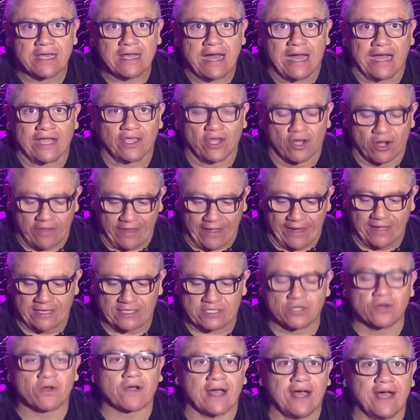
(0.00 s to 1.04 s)
a Jordani
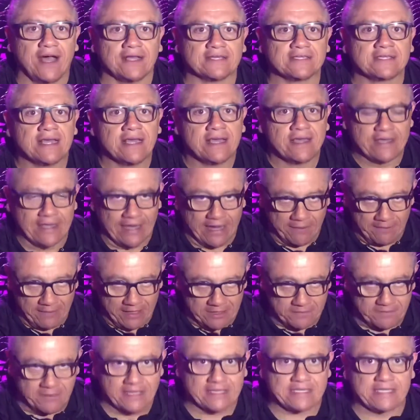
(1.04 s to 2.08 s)
Sugaz y al
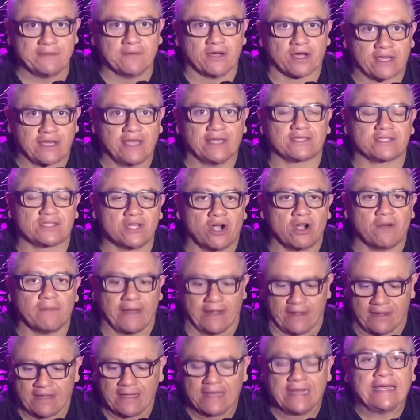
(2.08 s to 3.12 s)
mismísimo Keith
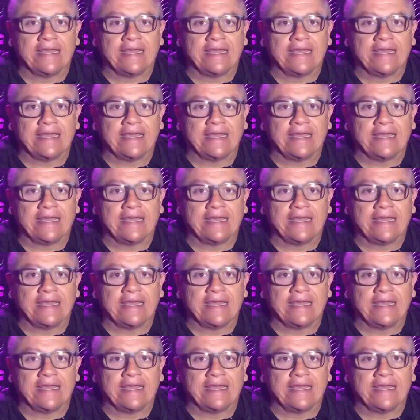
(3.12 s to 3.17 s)
Thurman.